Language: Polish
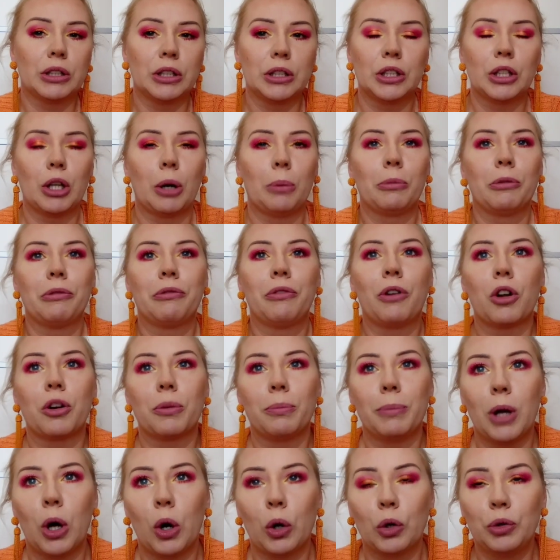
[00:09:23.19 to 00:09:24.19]
tą
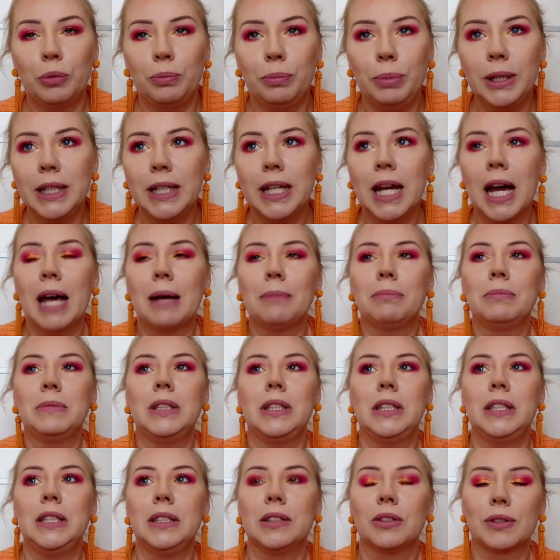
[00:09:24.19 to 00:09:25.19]
formę odbijam
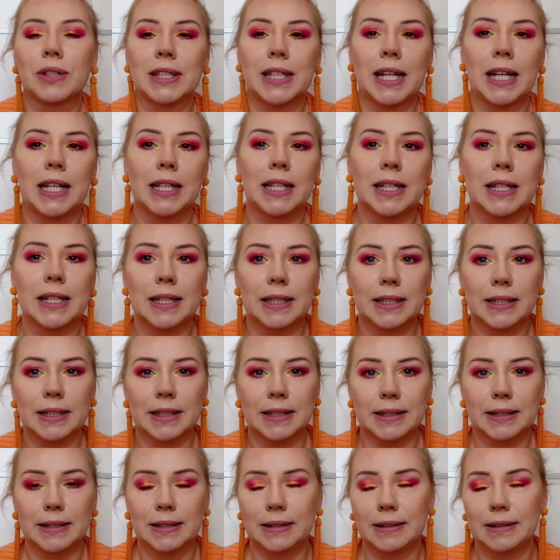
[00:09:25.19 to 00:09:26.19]
i zostaje
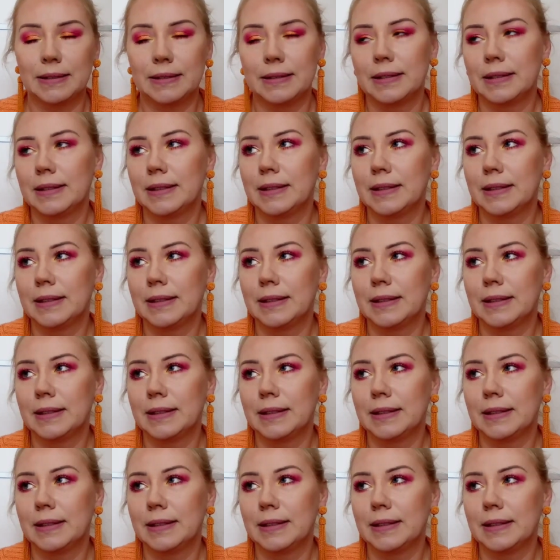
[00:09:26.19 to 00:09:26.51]
e,